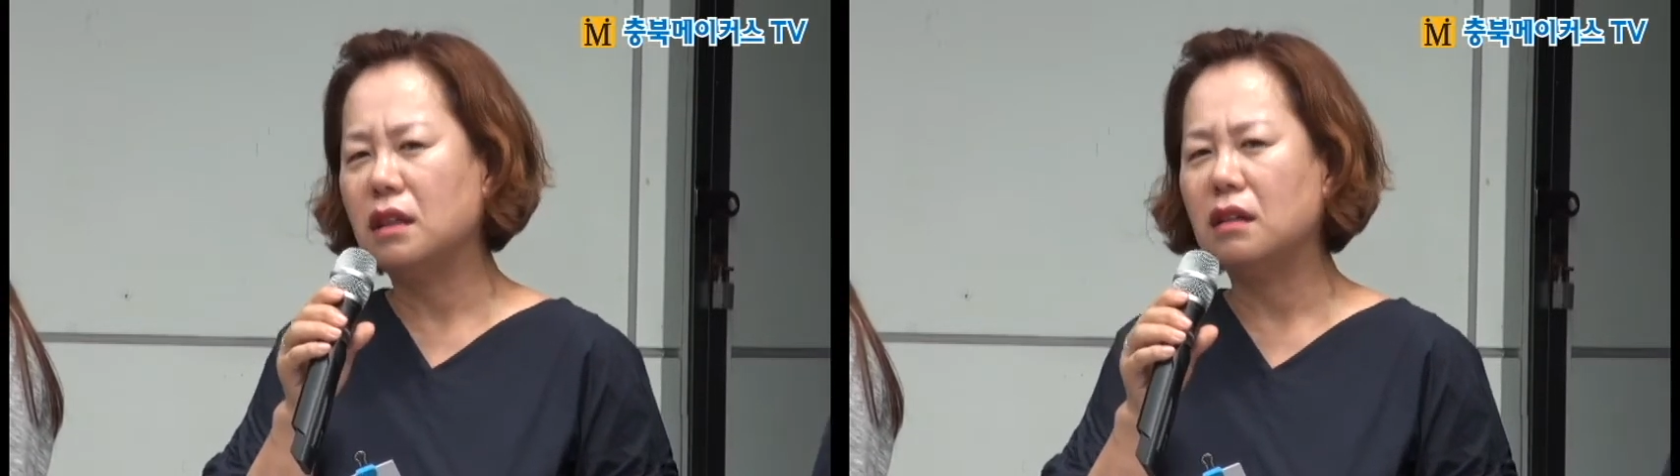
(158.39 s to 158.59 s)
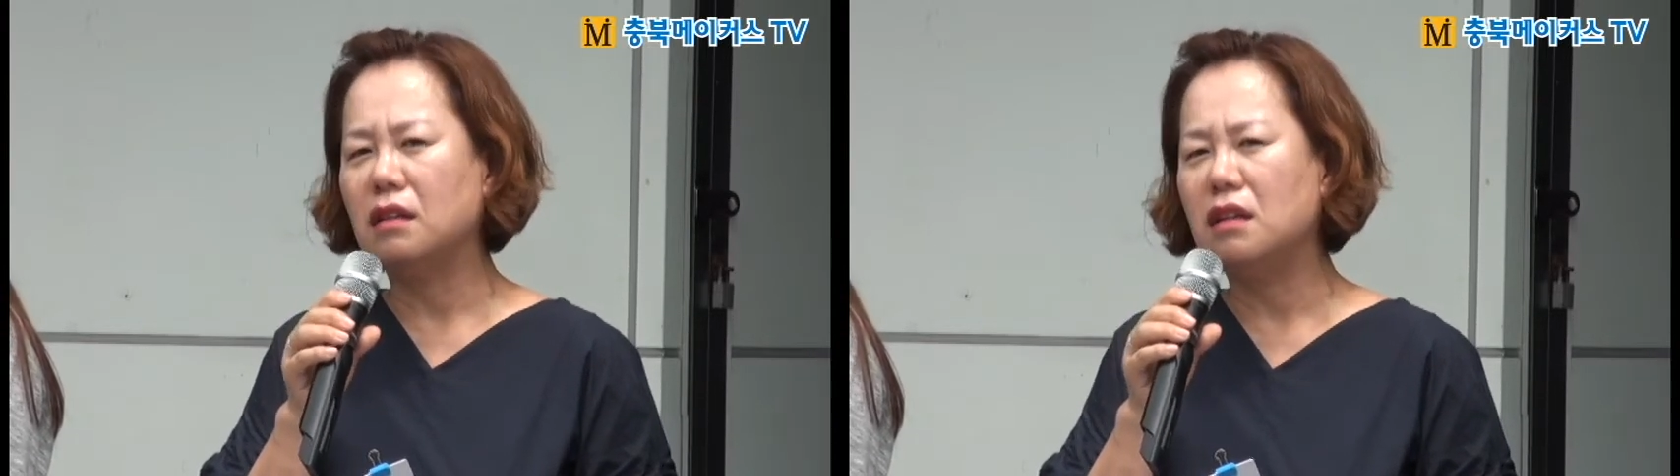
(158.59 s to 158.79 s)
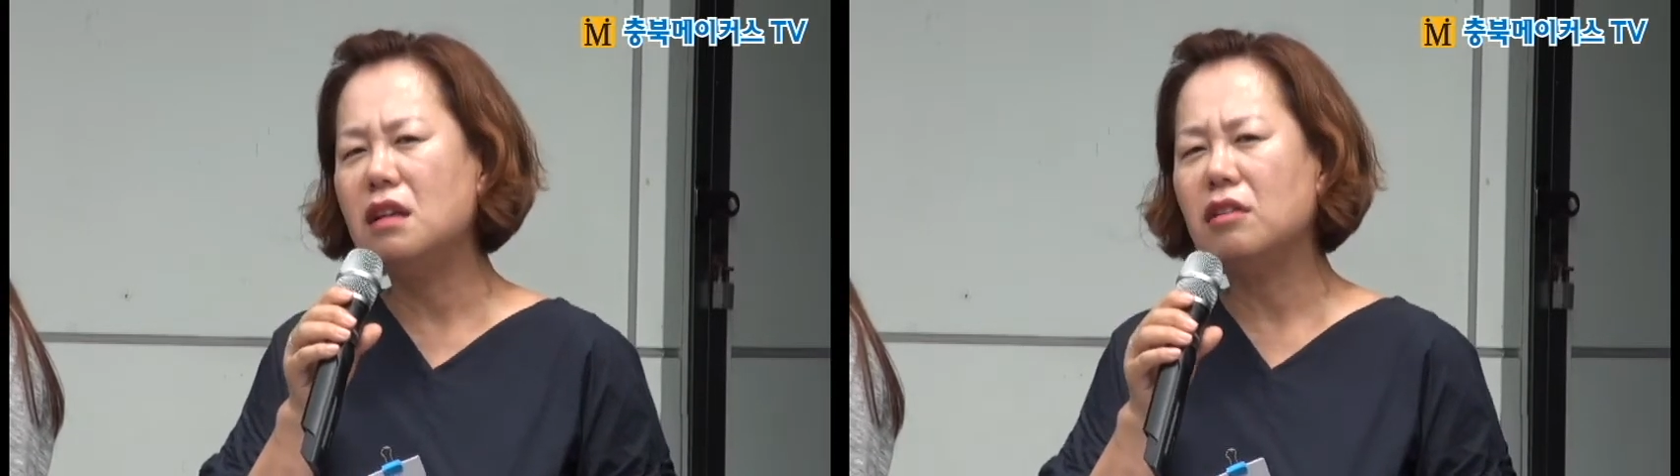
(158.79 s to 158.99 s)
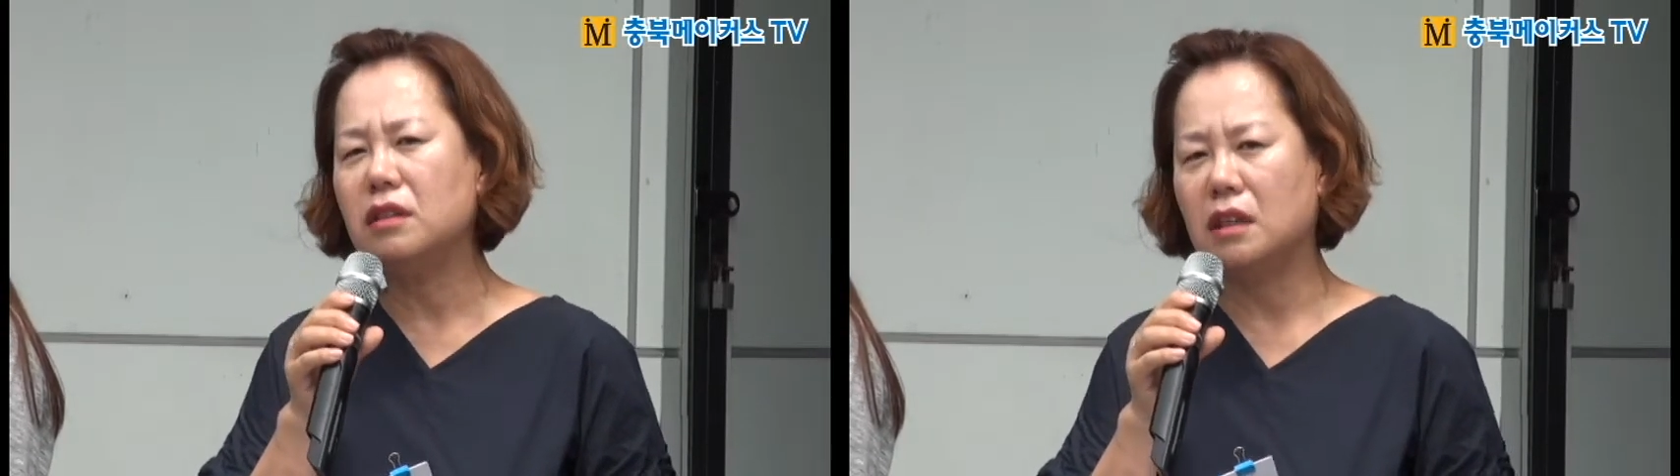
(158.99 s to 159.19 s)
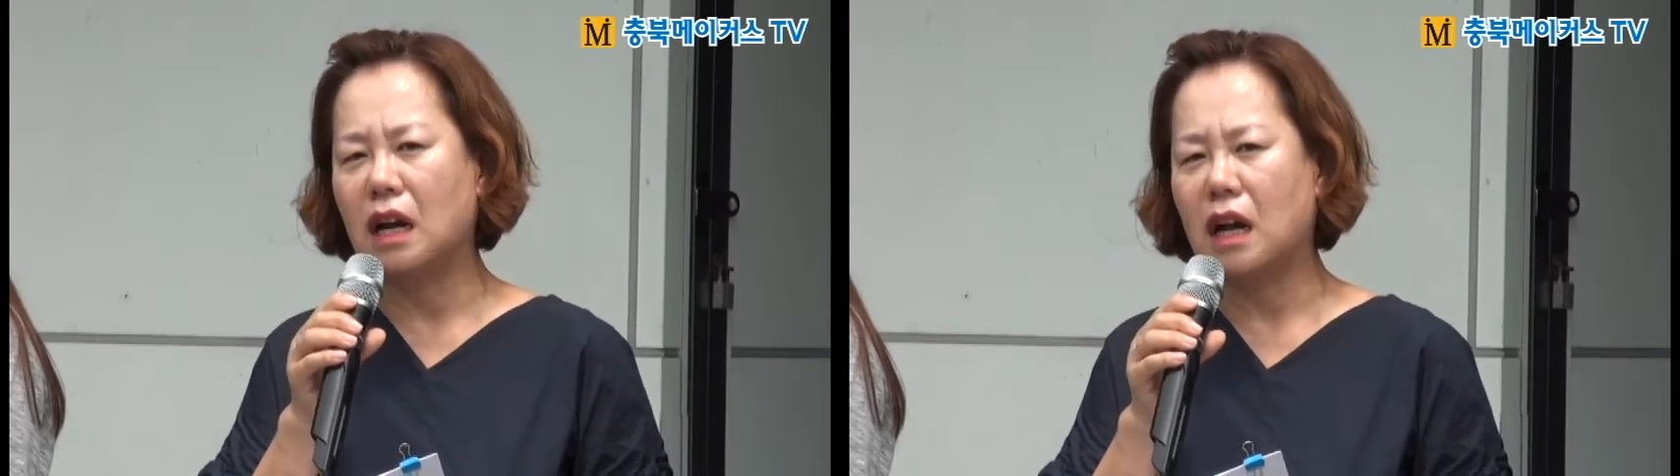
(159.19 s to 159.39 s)
이렇게
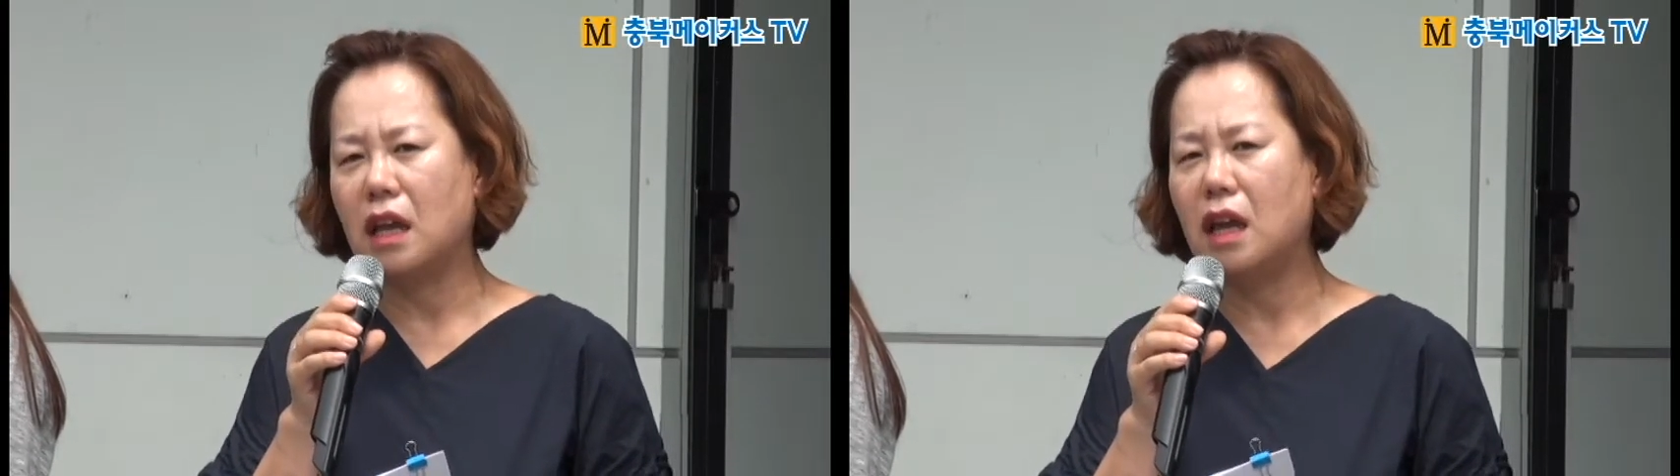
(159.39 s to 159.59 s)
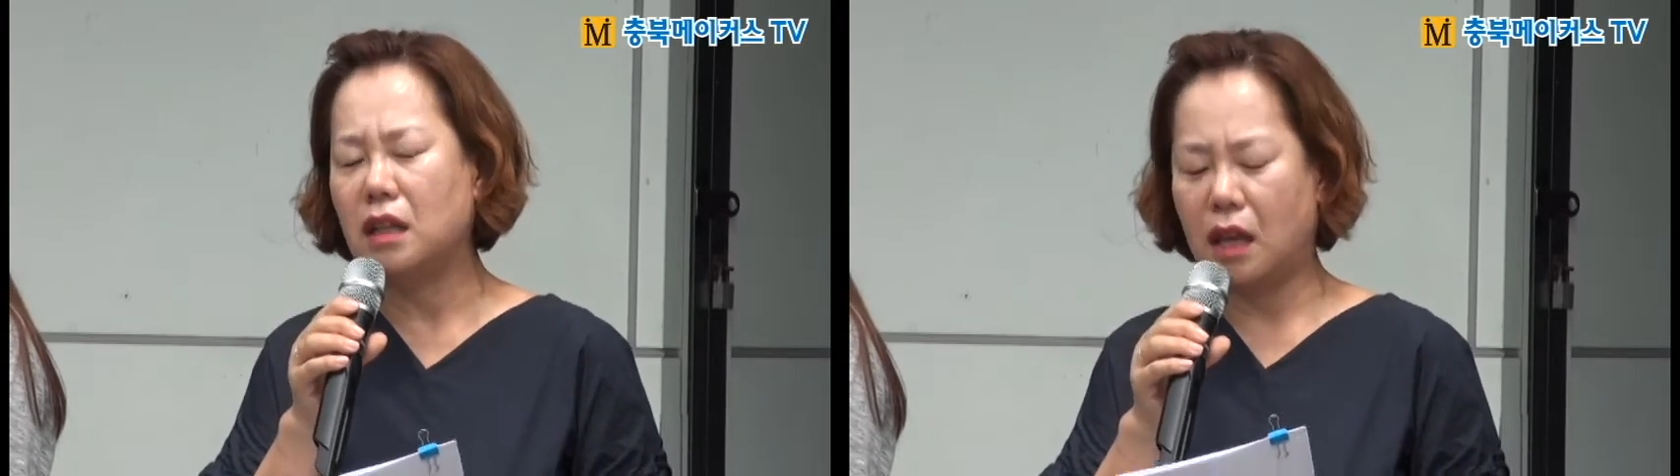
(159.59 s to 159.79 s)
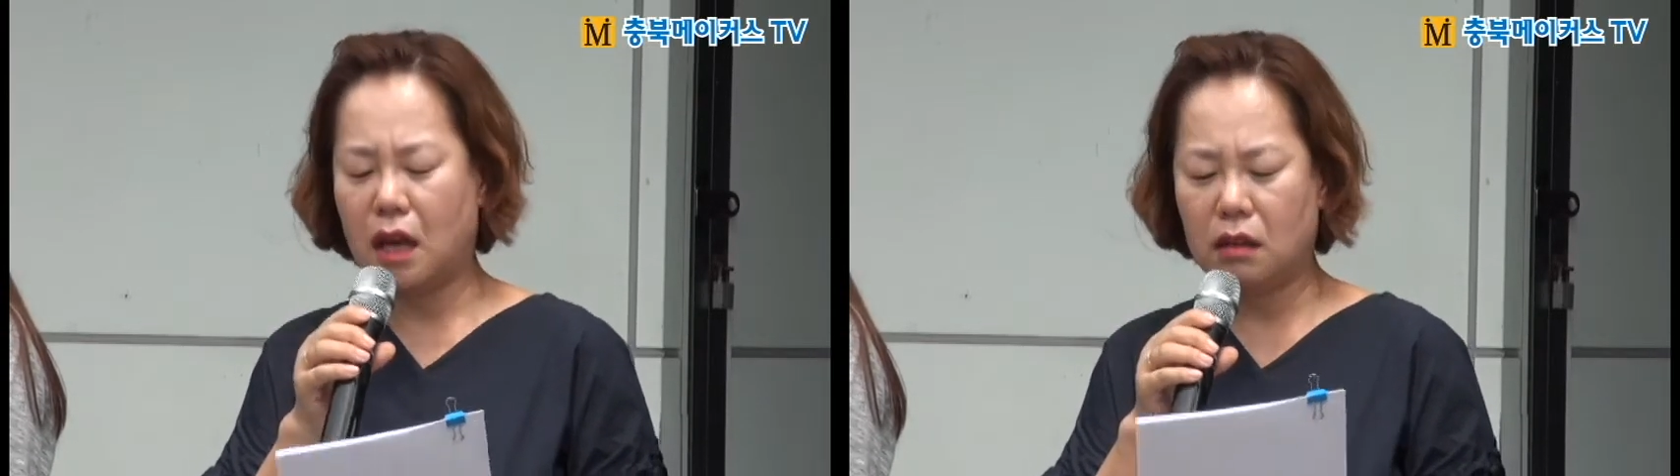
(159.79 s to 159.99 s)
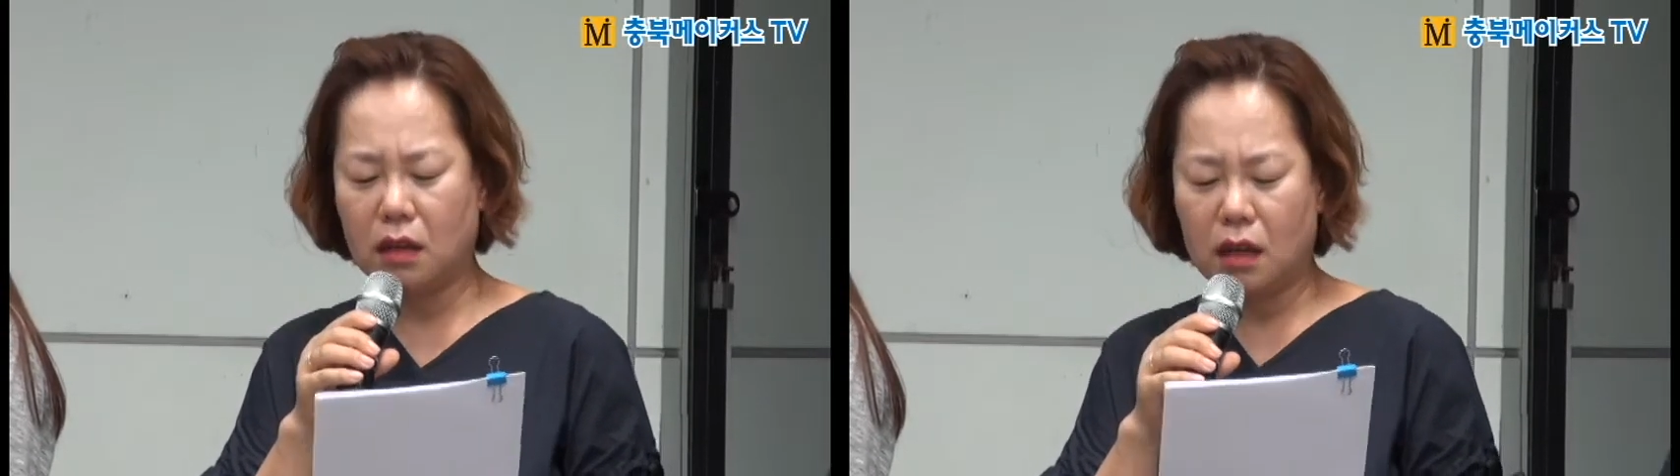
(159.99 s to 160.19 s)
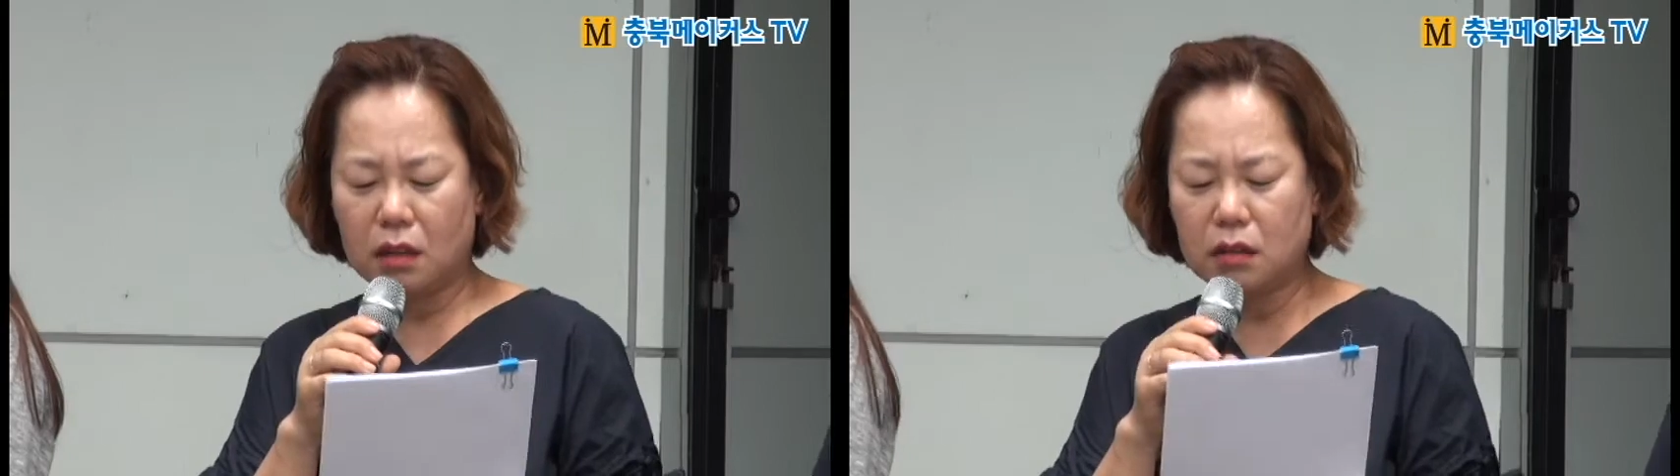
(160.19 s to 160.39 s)
늘렸는가에 대한